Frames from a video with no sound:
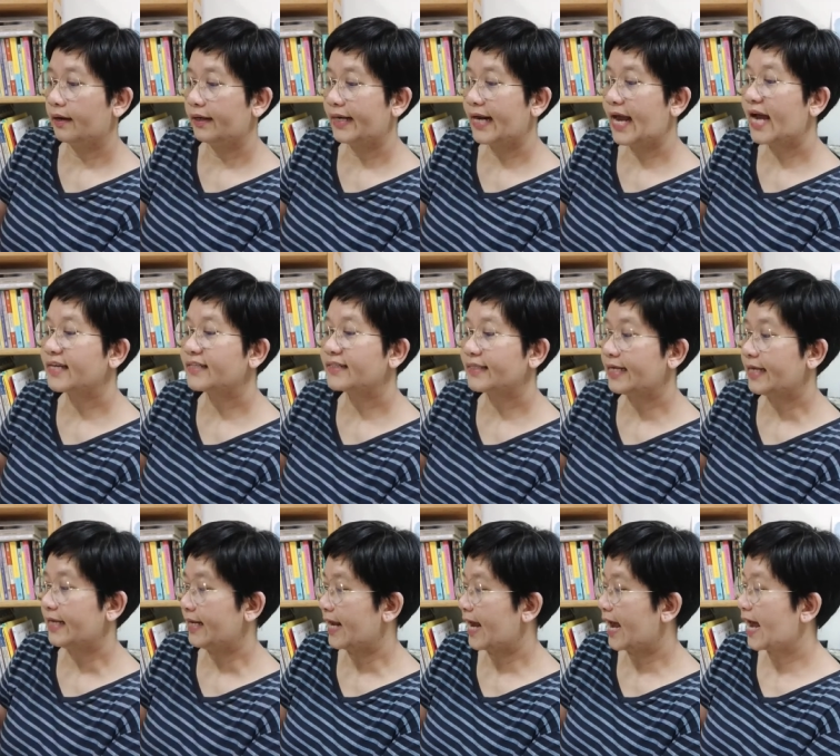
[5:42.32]
หน้า
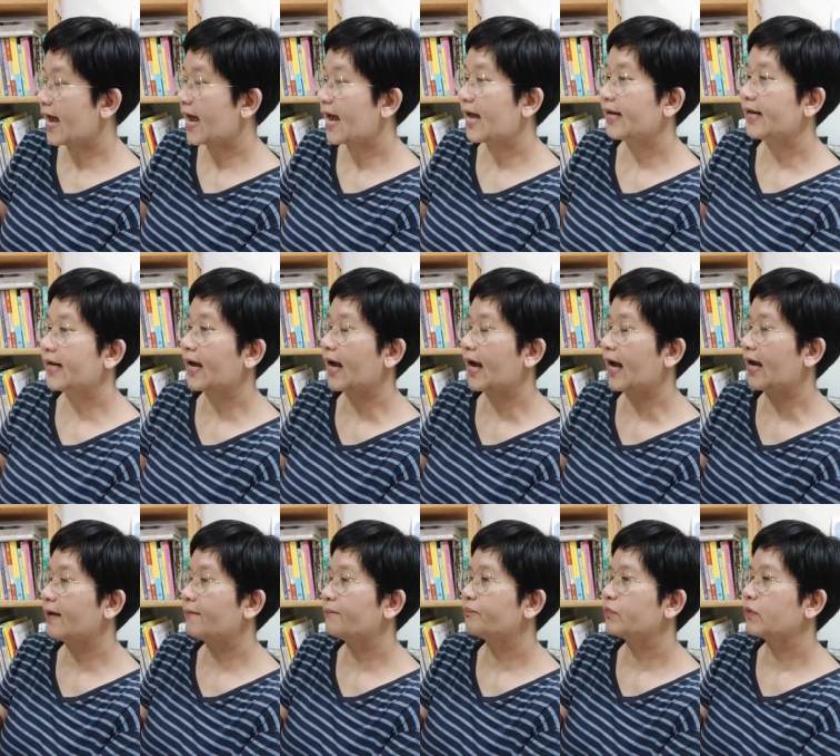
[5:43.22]
4-5นะคะ
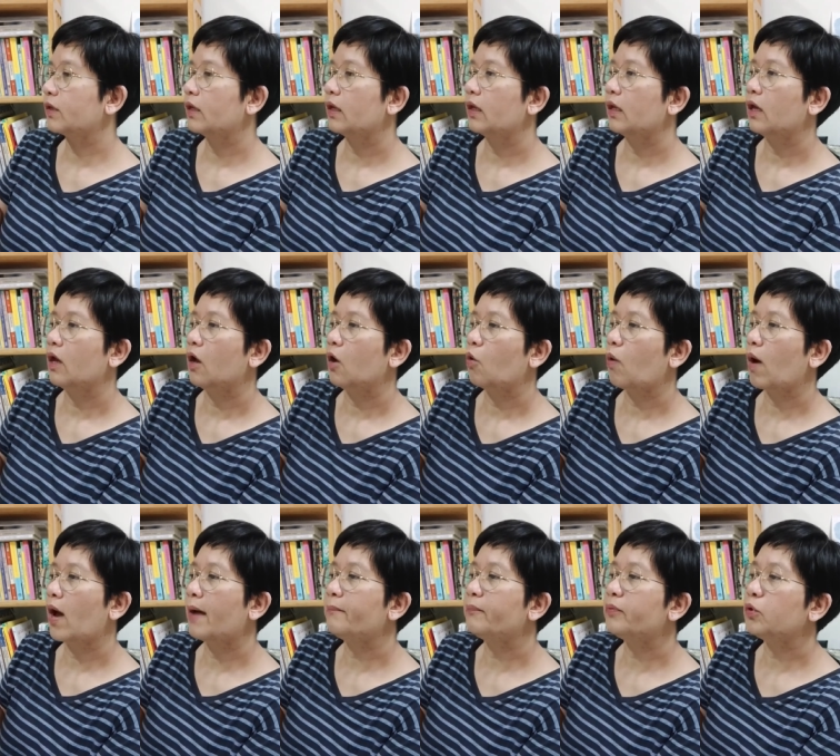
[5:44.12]
ค
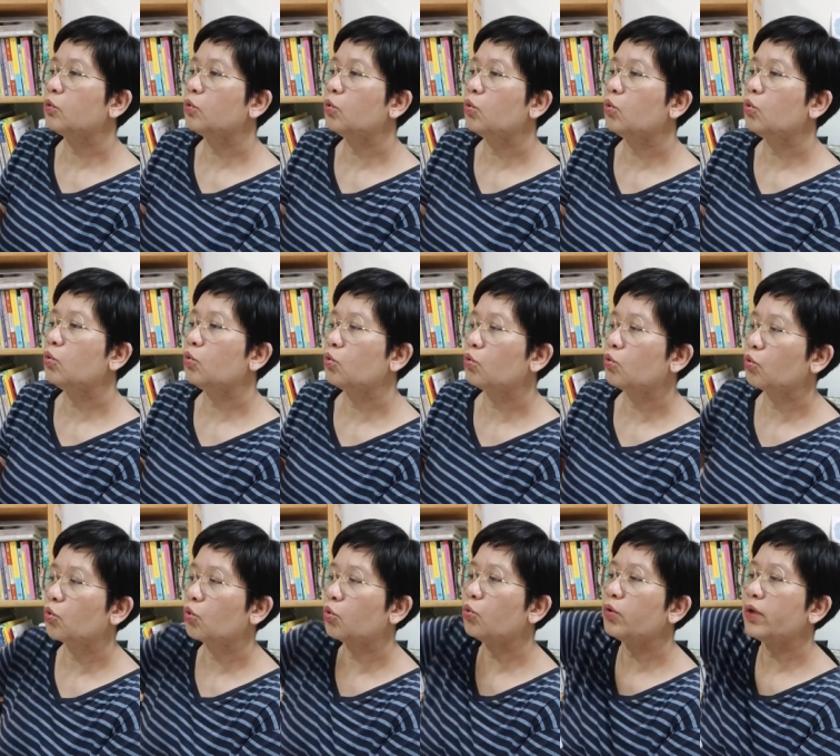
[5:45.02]
วามรู้
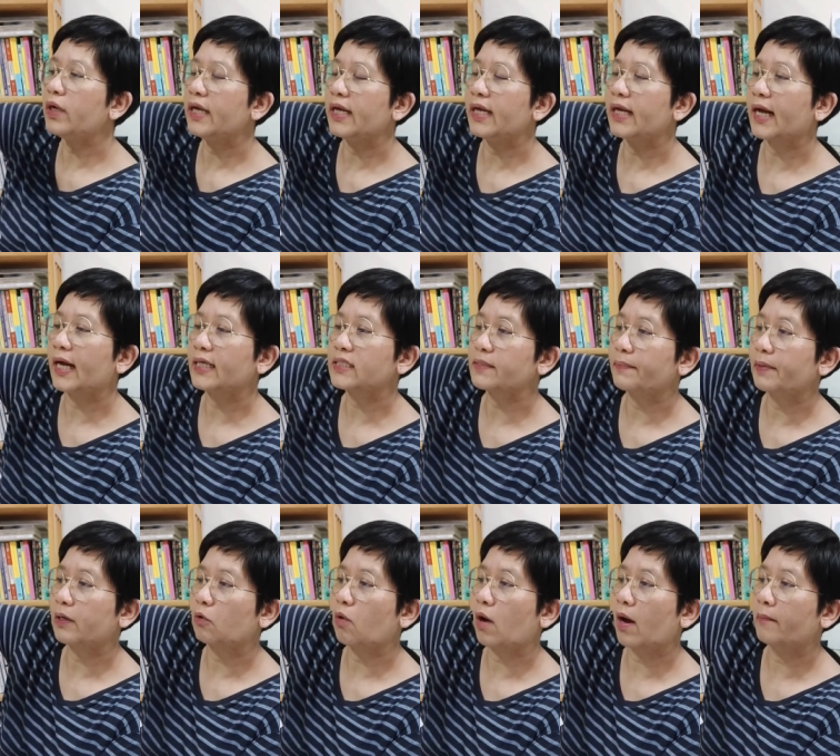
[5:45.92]
คู่นี้นะคะจะเป็
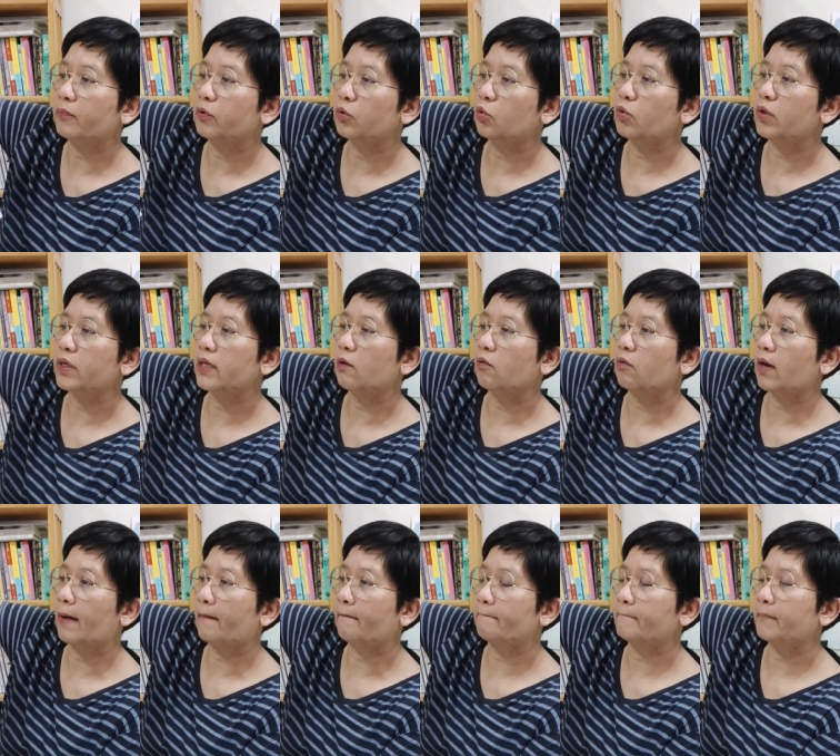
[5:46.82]
นความรู้เกี่ยว
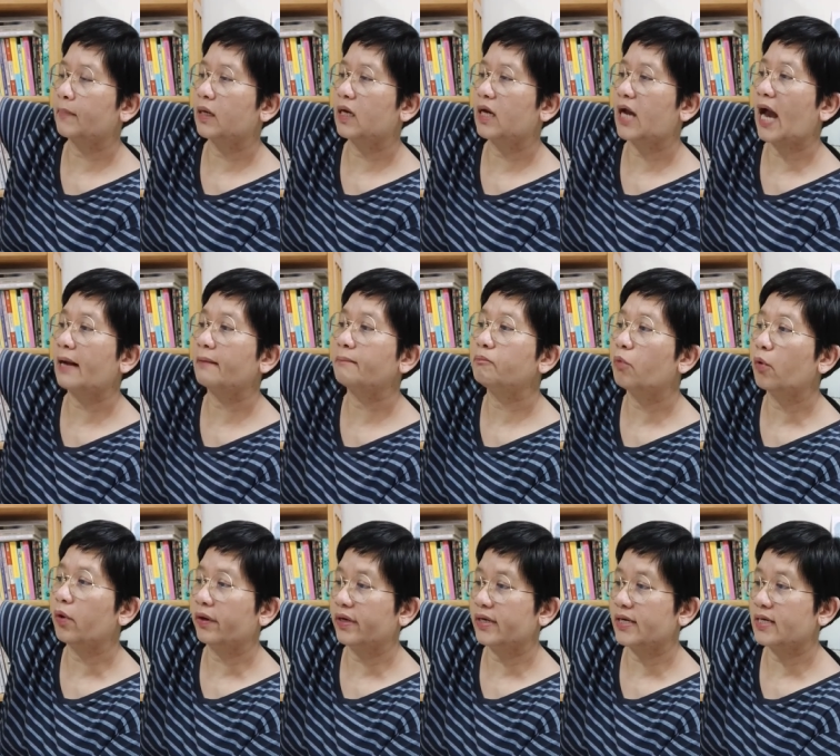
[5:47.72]
กับการป่
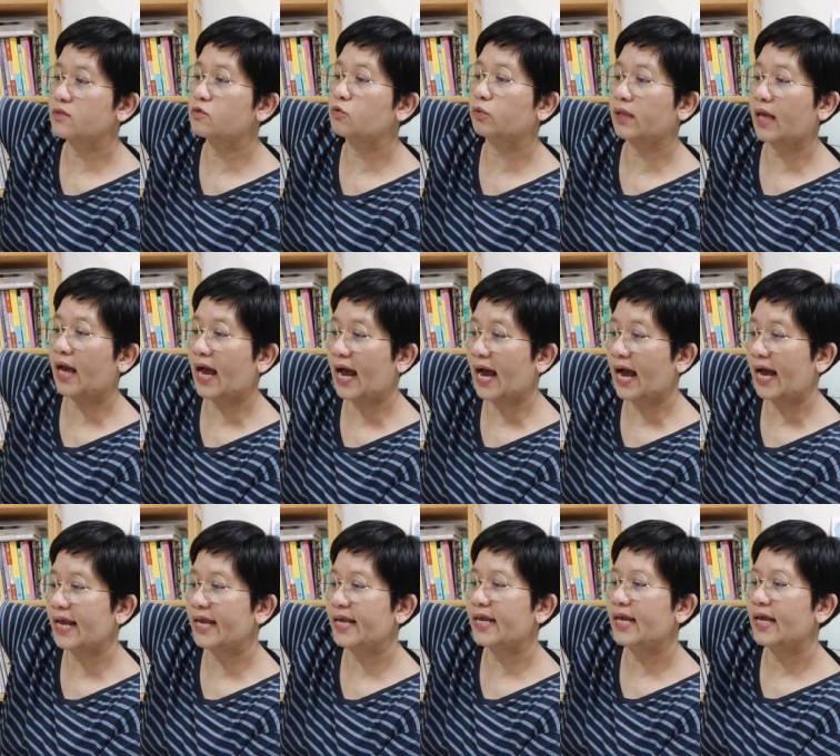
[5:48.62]
วยระยะสุดท้า
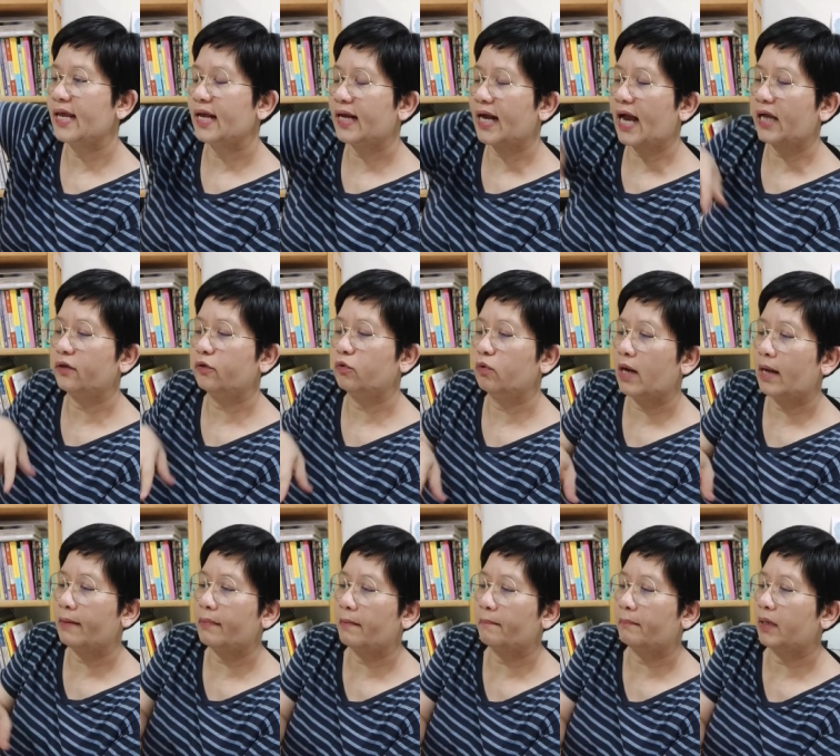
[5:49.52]
ย การดูแล
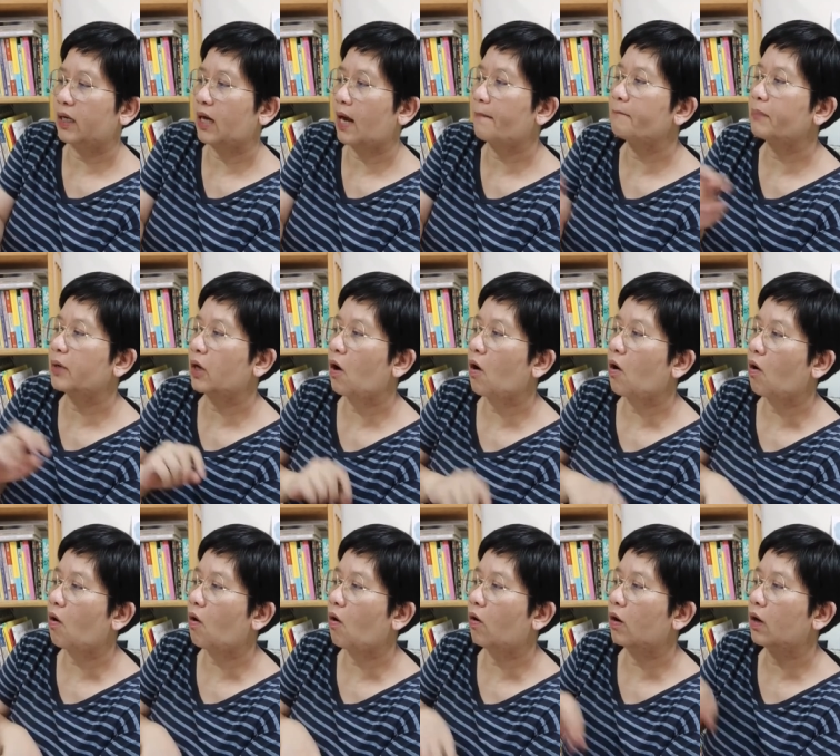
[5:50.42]
แบบประคับประค
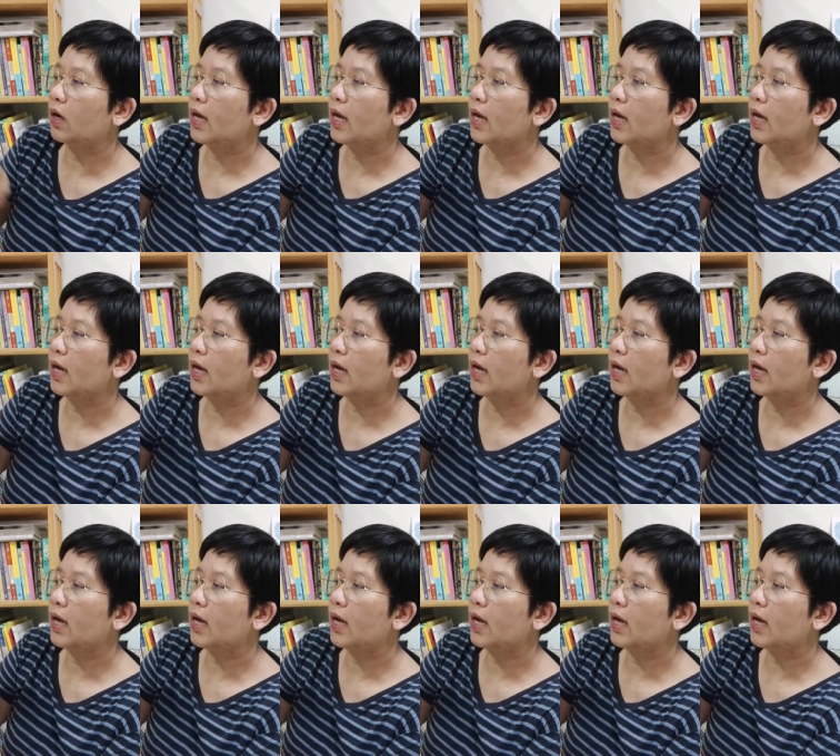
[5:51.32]
อง